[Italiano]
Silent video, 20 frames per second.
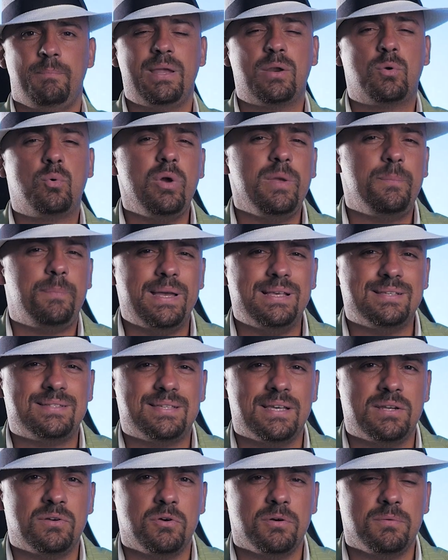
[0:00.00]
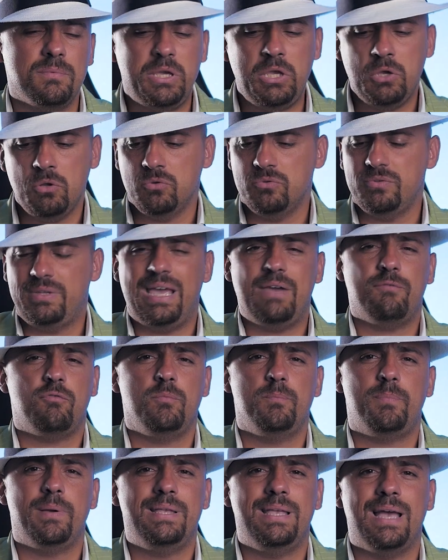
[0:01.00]
per cui pensano io non devo
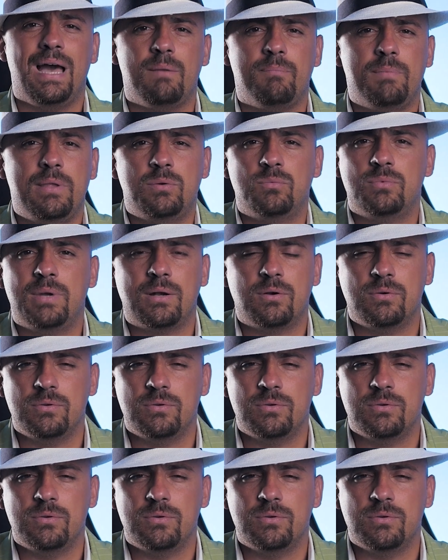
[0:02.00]
impegnarmi in una